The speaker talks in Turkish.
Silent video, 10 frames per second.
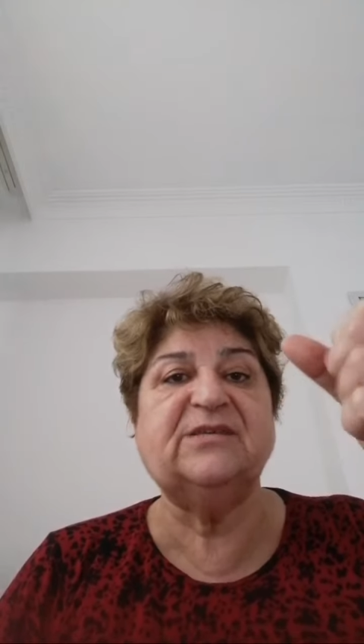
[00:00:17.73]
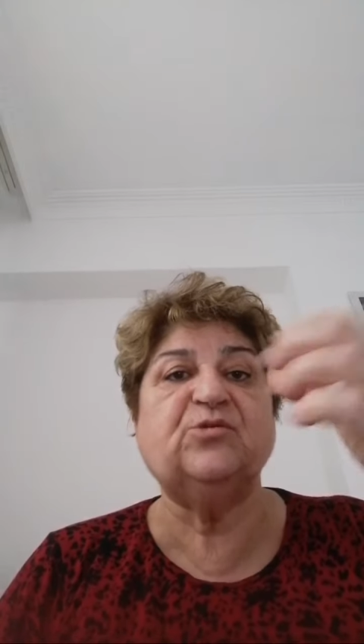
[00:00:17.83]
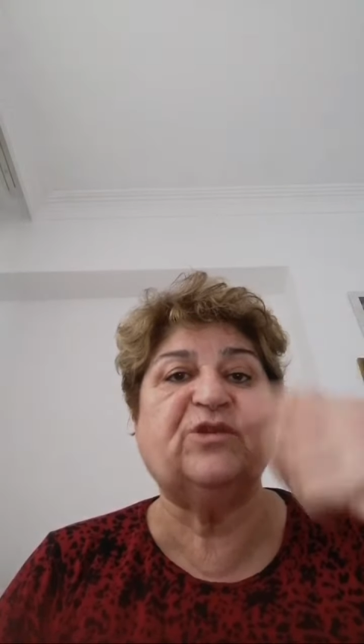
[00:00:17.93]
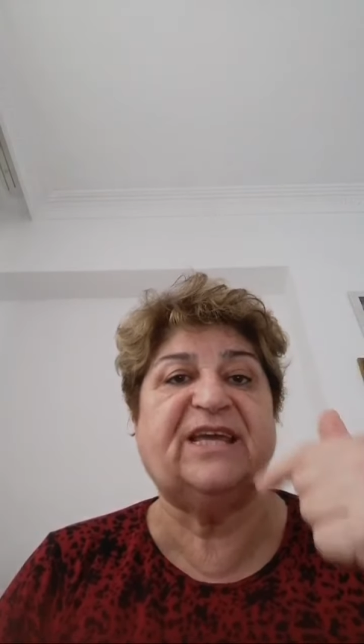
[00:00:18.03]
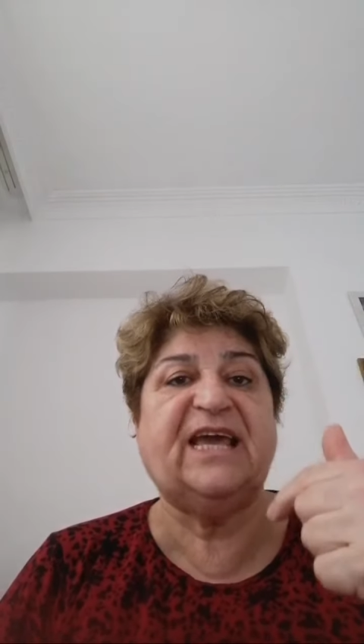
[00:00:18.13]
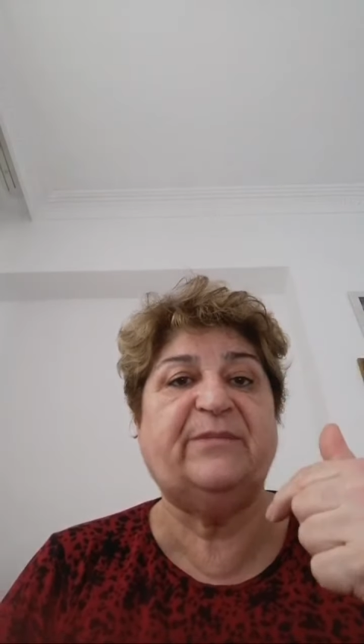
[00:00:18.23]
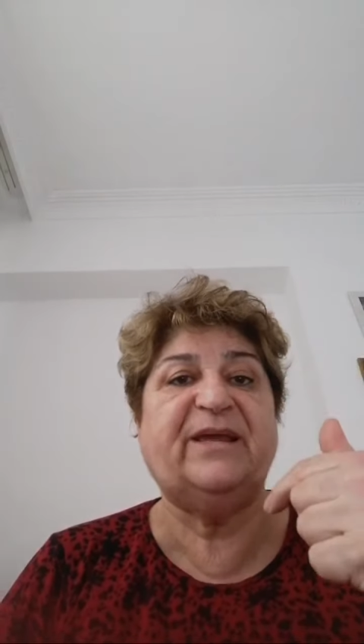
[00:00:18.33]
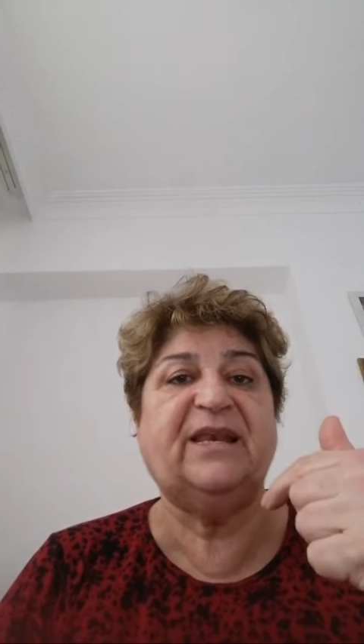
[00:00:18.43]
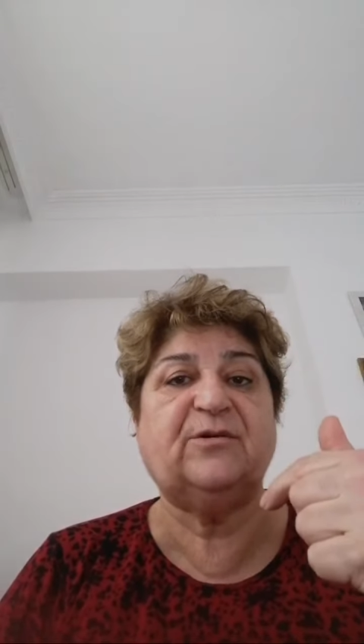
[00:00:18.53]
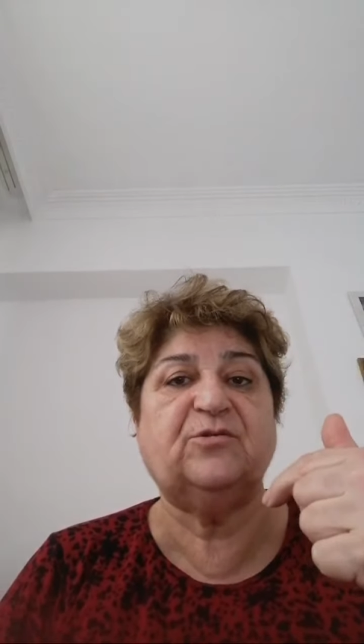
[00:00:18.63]
sonra gel
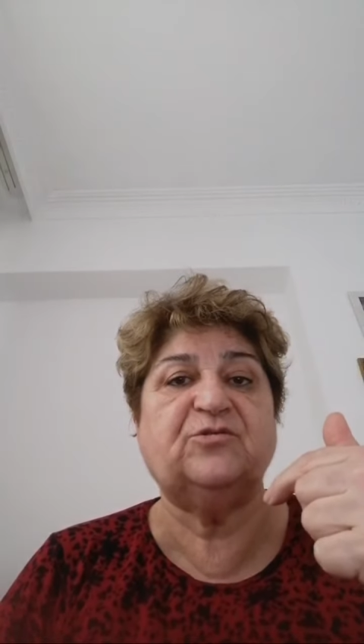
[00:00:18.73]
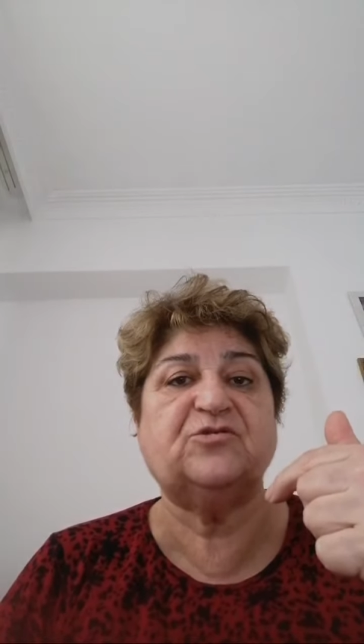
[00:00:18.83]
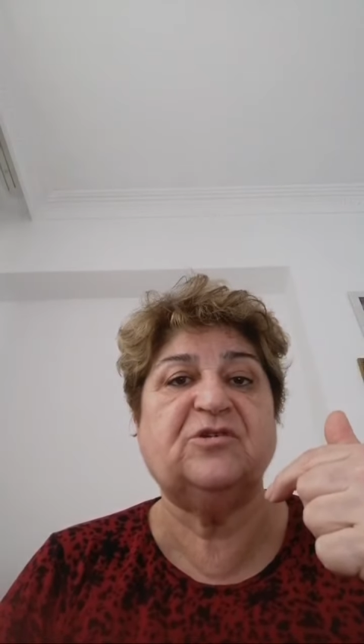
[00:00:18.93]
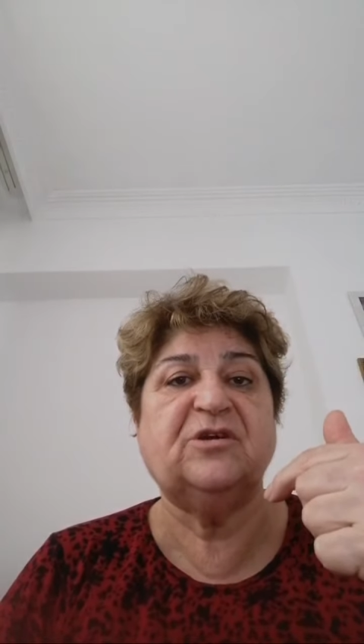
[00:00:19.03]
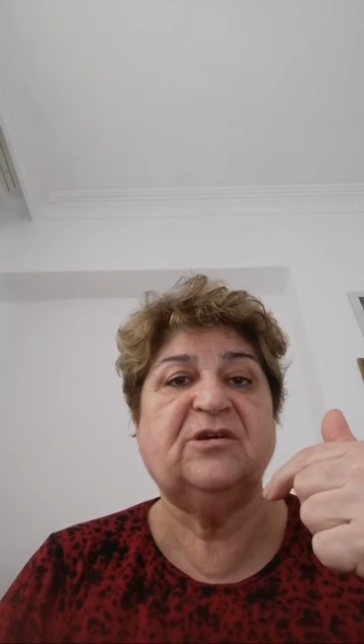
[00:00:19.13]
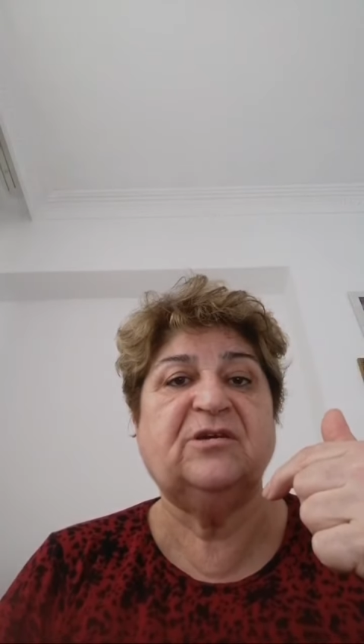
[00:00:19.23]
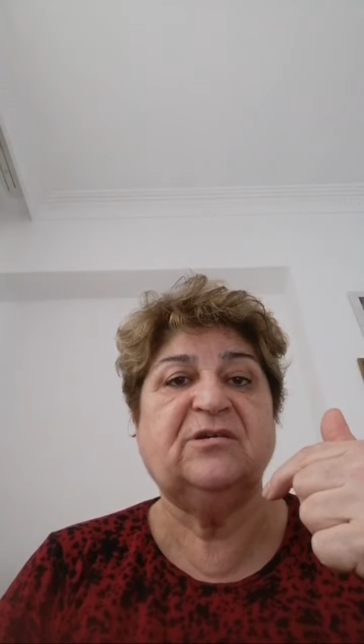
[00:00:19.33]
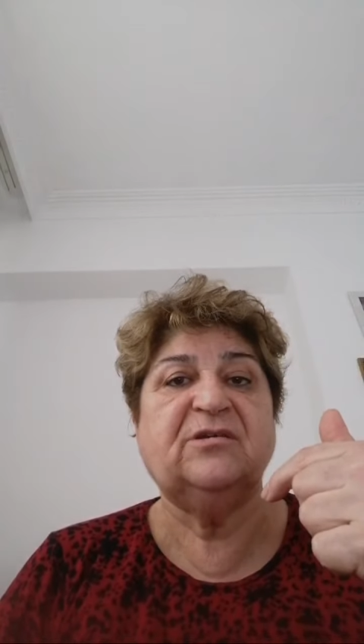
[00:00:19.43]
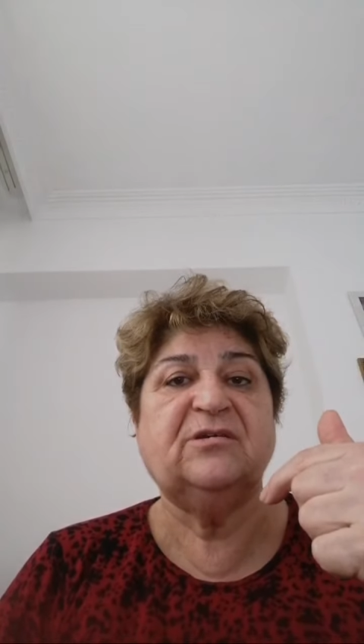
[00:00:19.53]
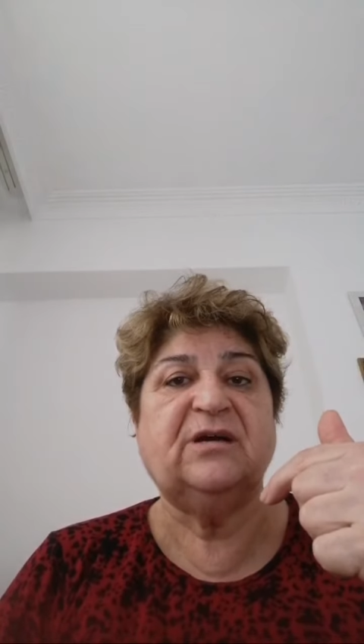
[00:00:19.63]
benimle konuş.
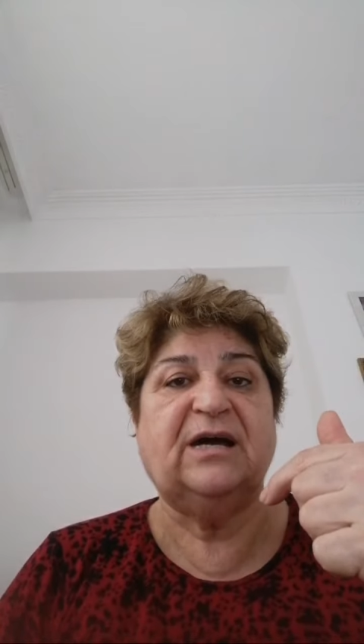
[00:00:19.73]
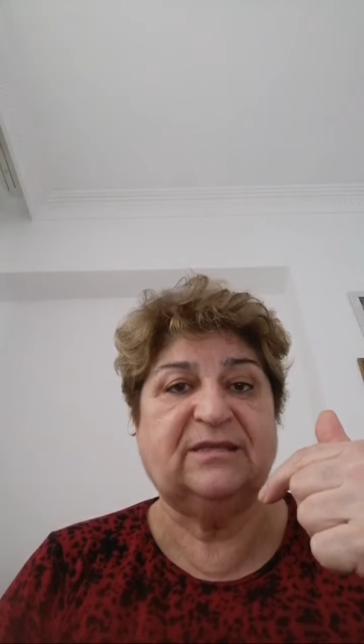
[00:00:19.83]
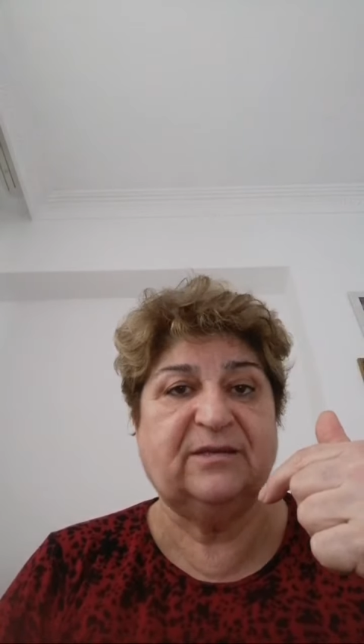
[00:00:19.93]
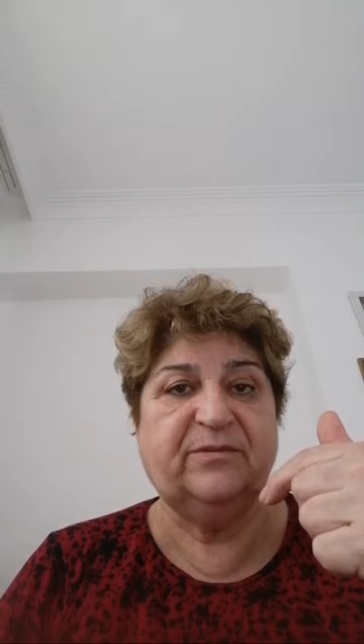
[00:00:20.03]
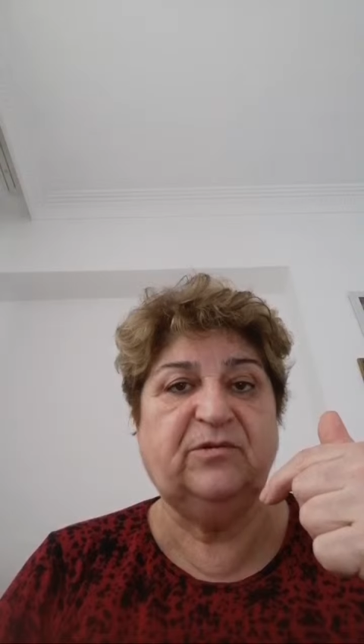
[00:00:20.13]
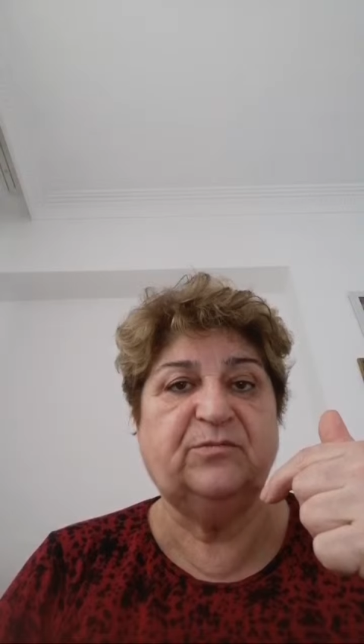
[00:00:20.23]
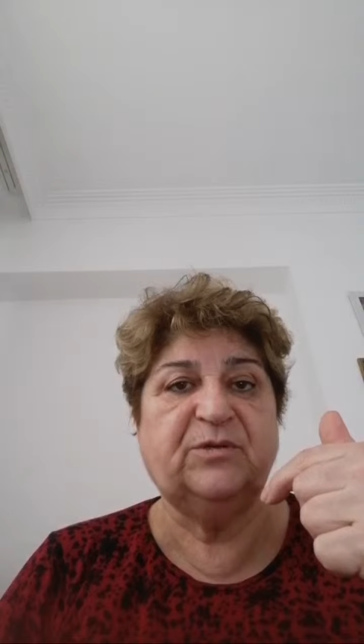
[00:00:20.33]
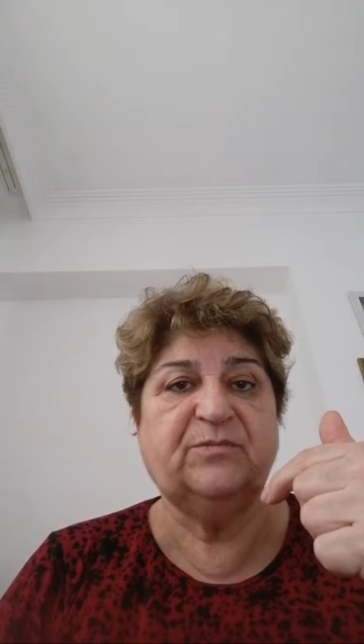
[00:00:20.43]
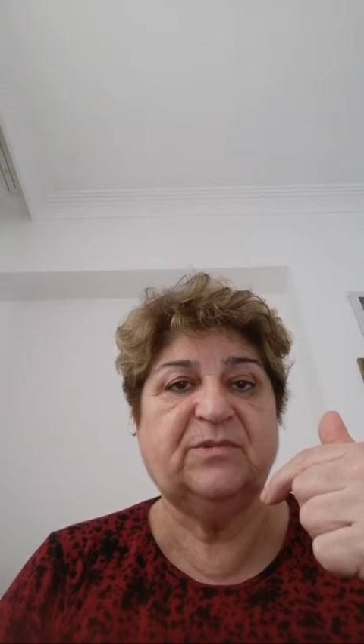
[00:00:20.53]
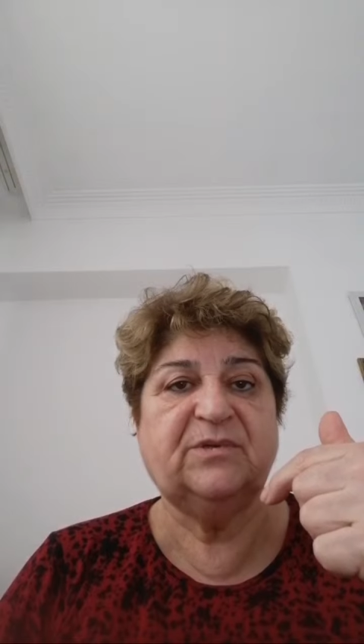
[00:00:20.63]
Anlatabiliyor muyum?